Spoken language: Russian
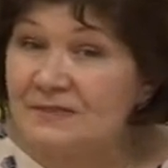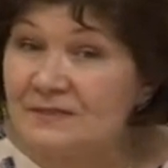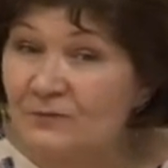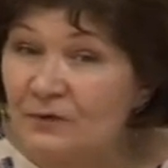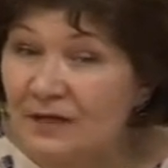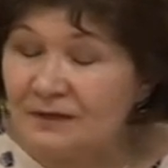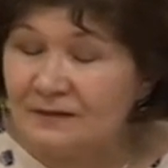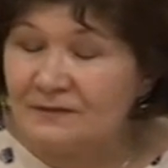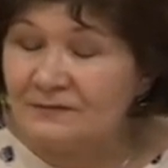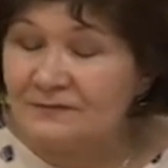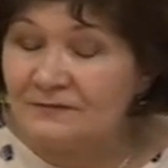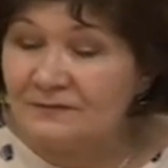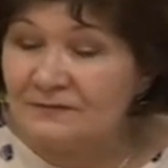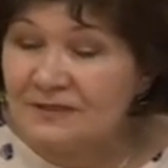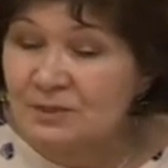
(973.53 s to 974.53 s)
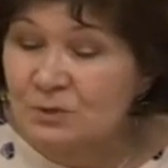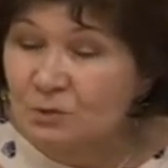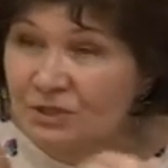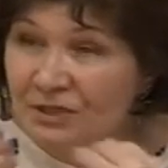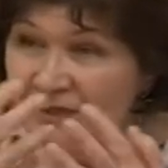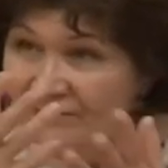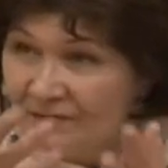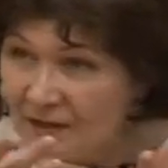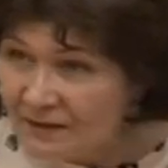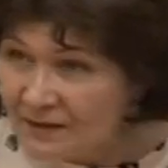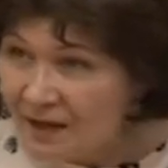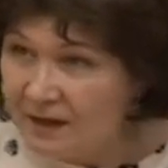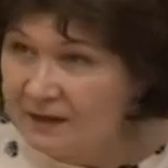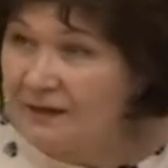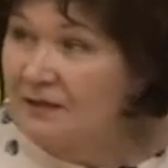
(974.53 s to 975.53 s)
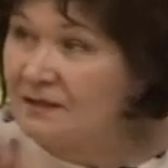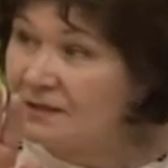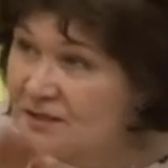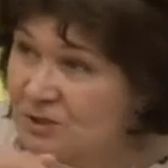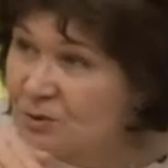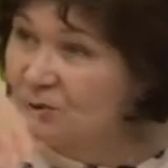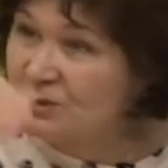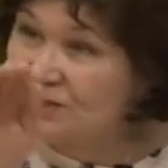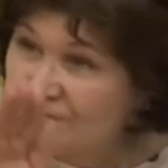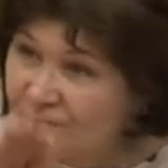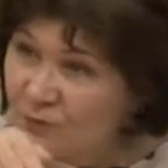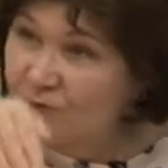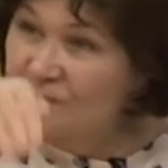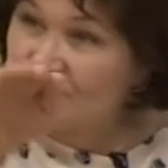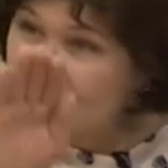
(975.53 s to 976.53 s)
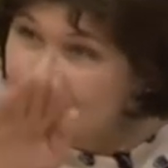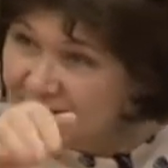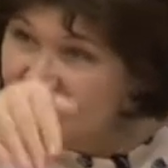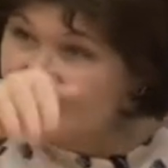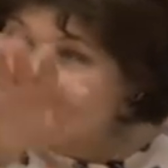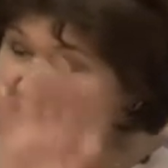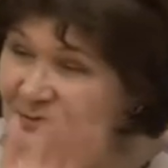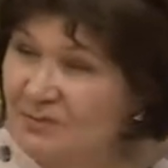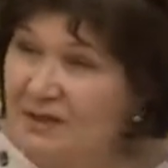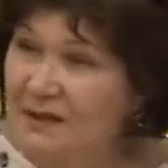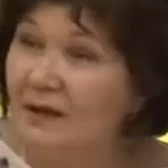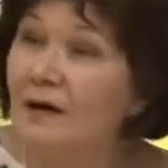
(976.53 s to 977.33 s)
звука, э, воздушная волна несет звук на себе.